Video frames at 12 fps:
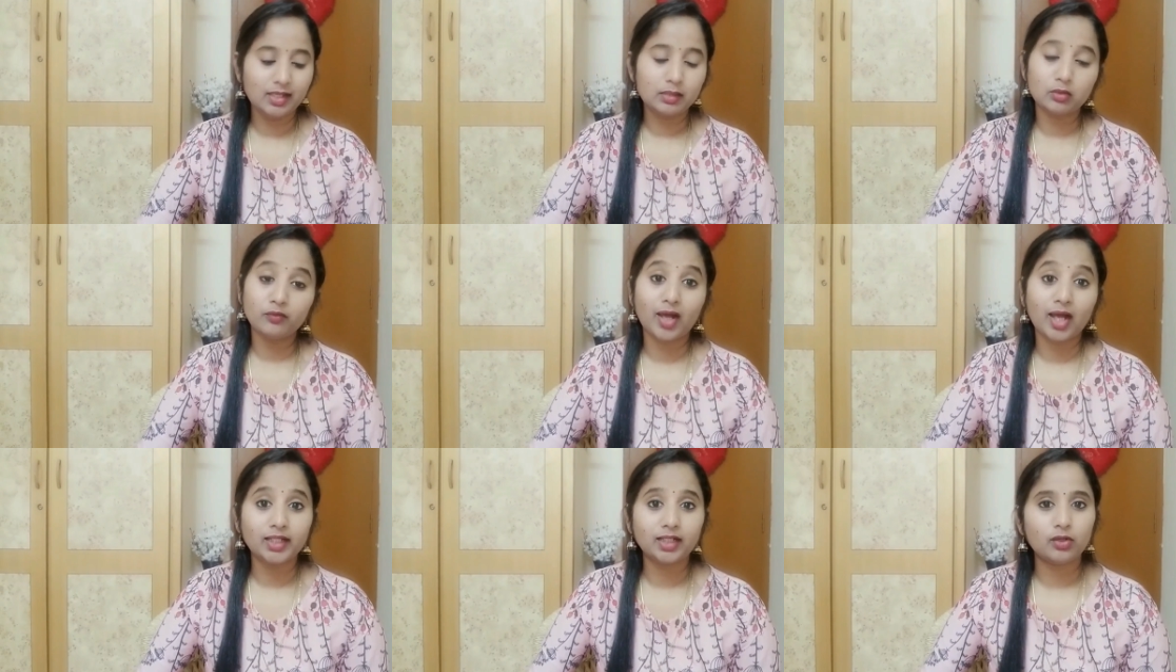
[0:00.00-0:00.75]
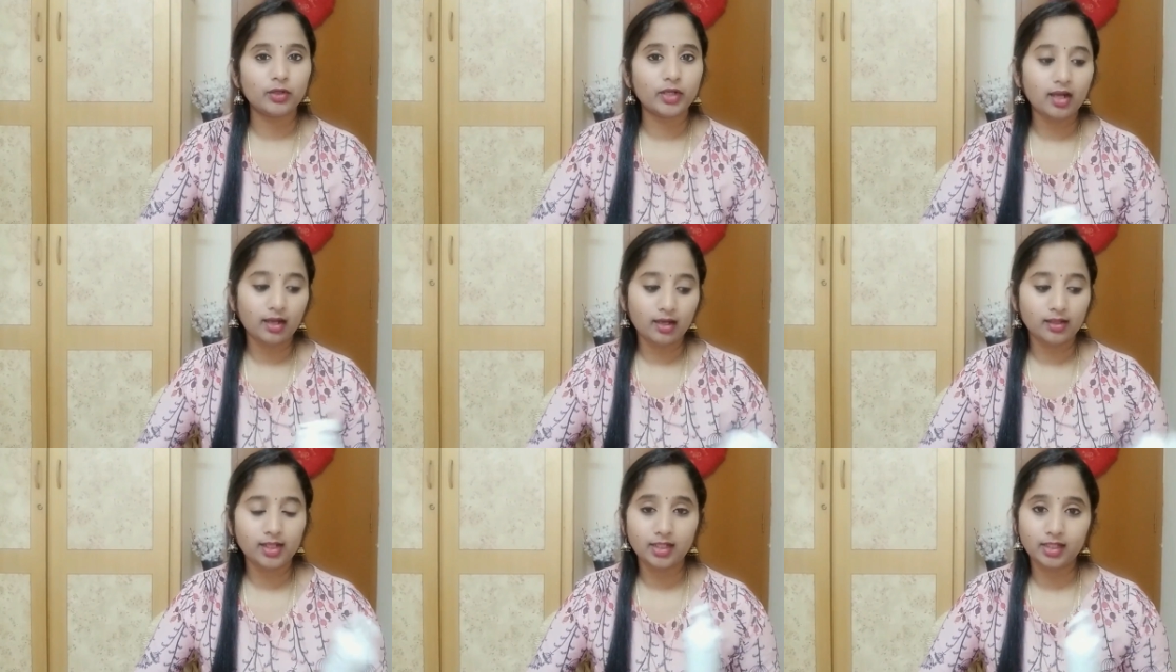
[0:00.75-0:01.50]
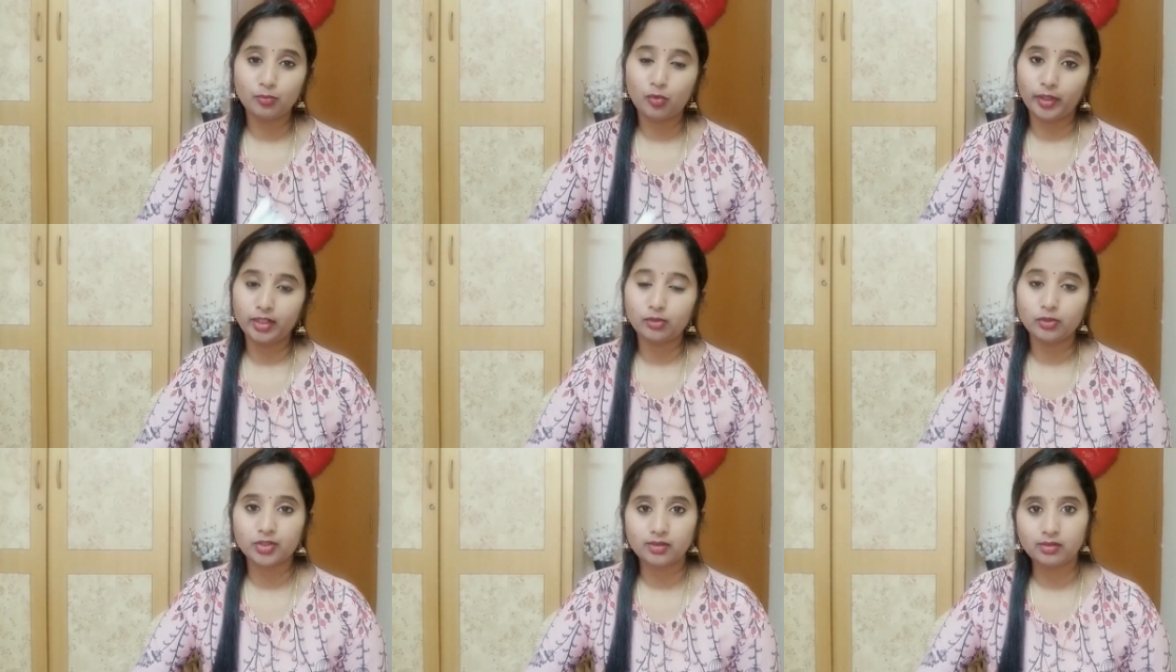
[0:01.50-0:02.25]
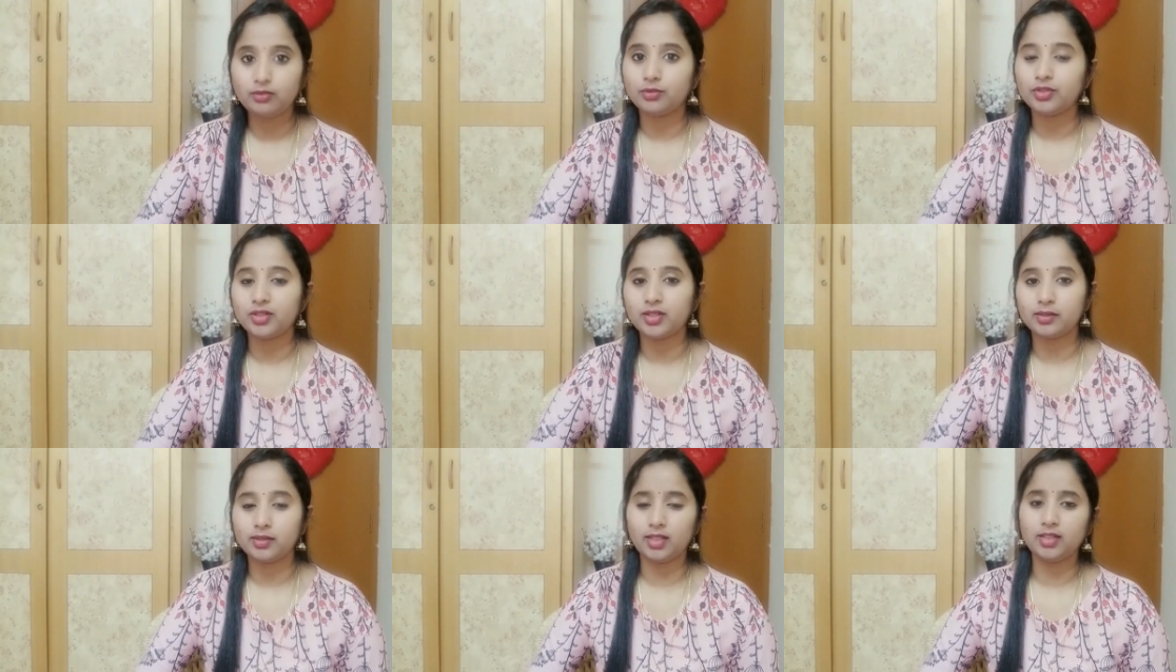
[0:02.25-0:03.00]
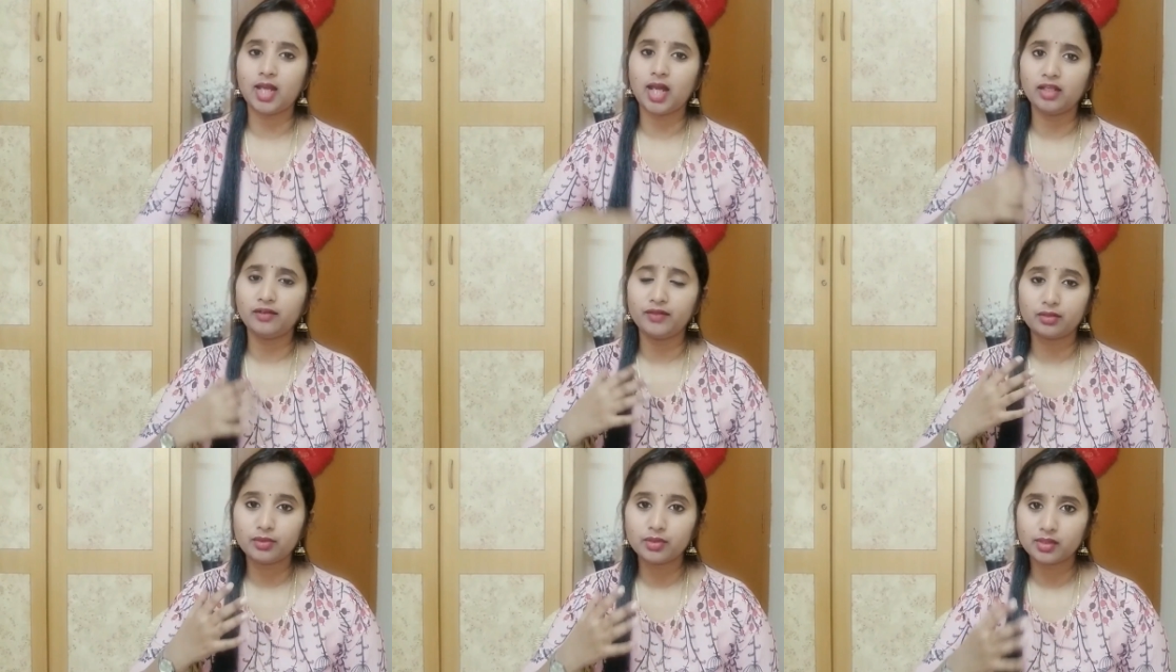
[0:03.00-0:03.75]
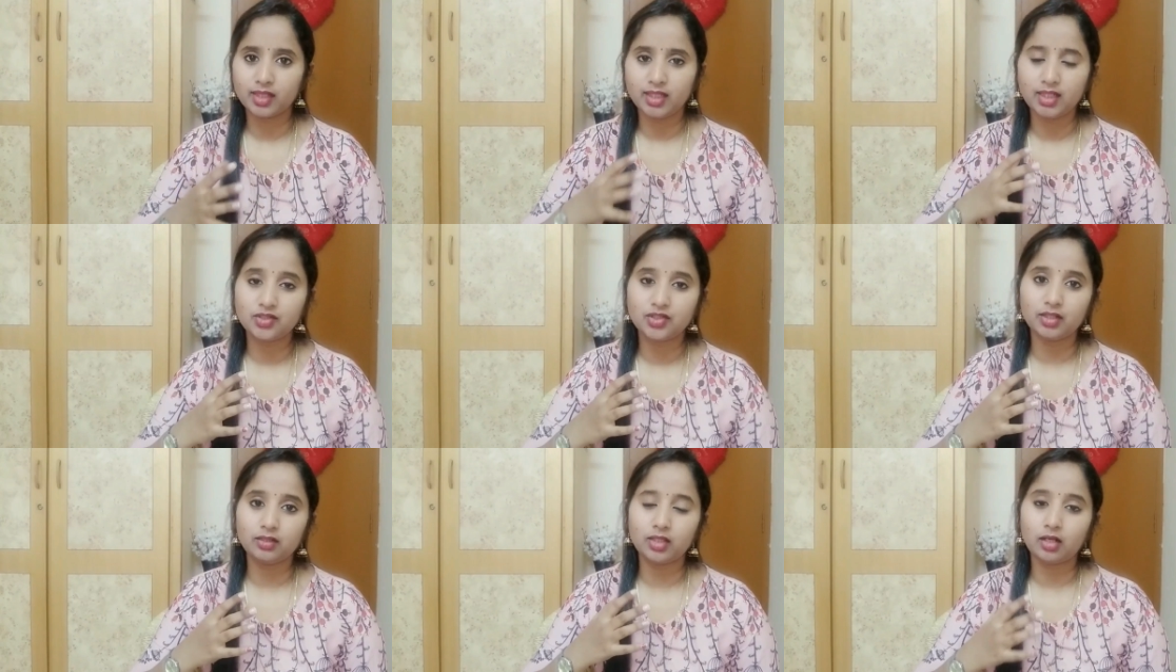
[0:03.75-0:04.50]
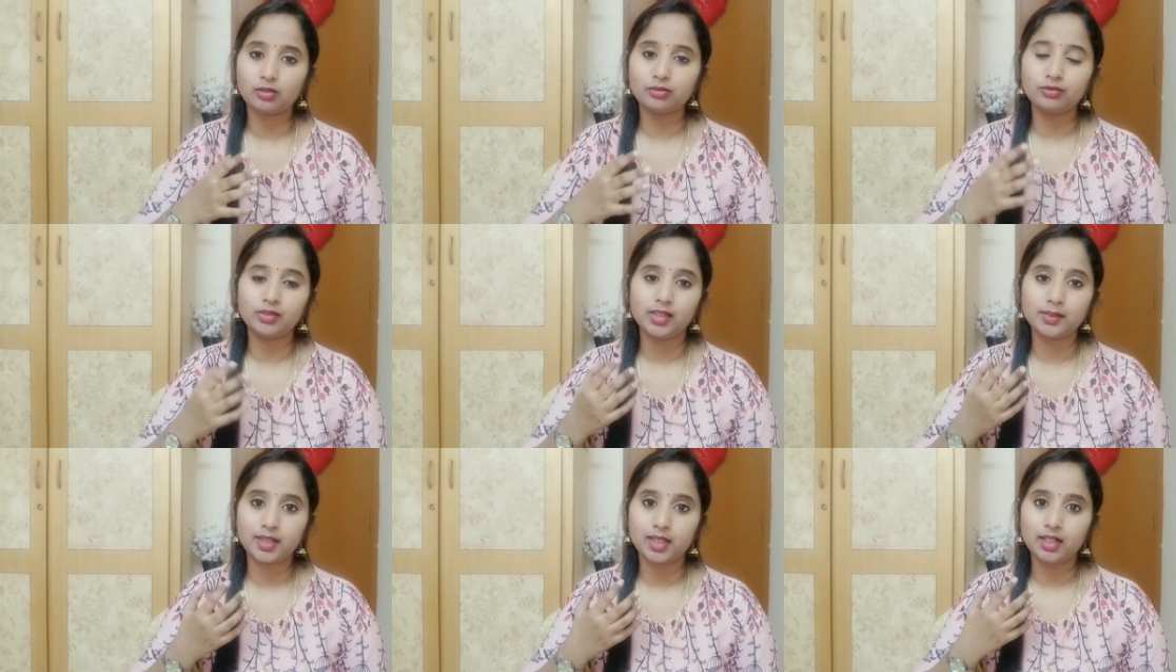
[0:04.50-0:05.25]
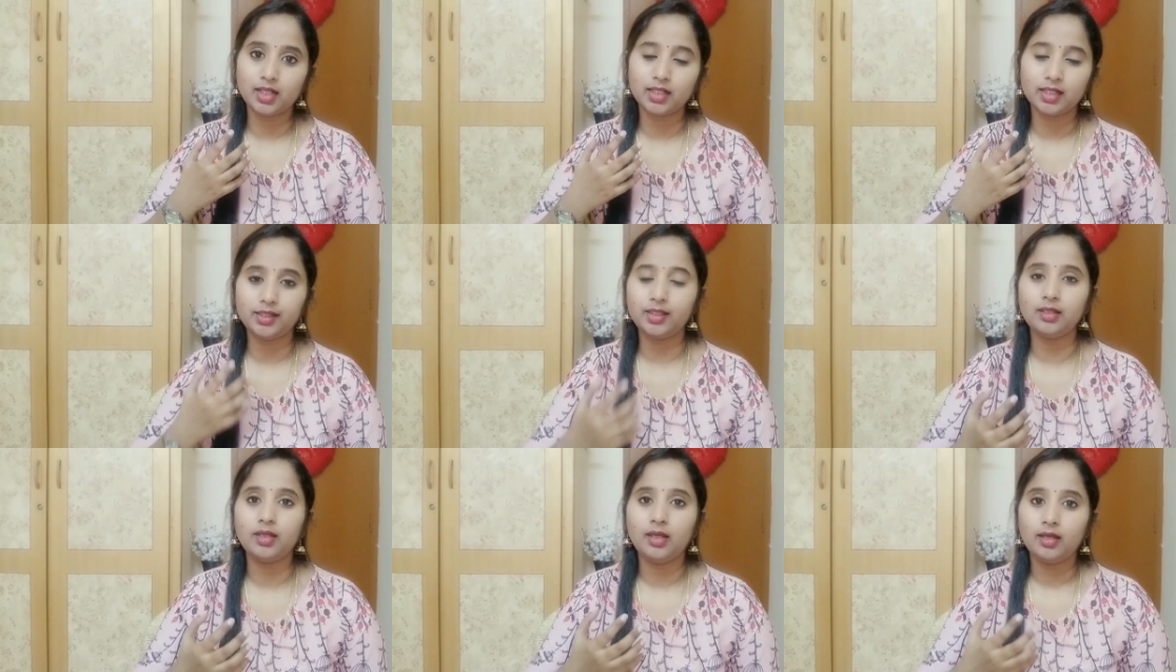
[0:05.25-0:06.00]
సో వాళ్ళకి కూడా అలాంటి బాడీ లోషన్స్ యూస్ చేస్తే చాలా వరకు స్కిన్ ఇచ్చింగ్ తగ్గుతుంది స్కిన్ అనేది